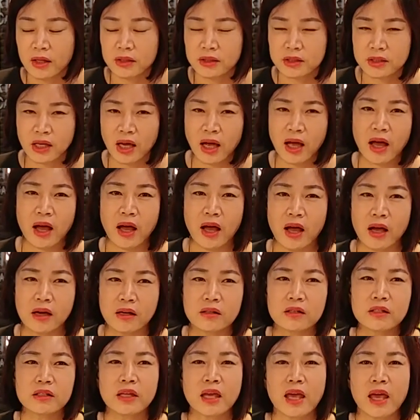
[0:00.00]
자,
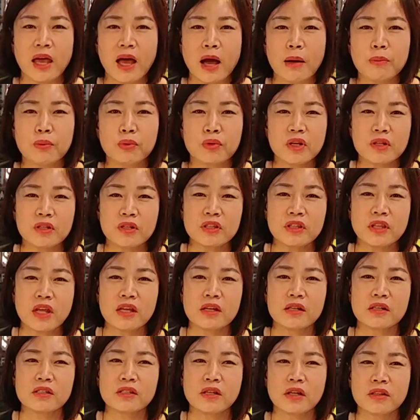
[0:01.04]
그렇게
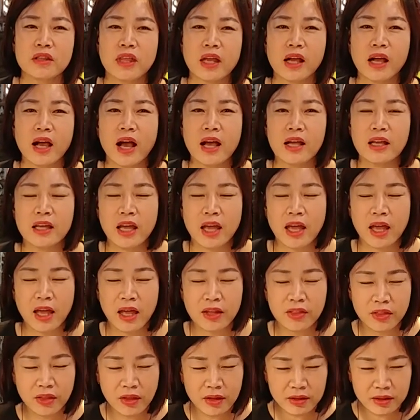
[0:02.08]
아프로디테를 선택하게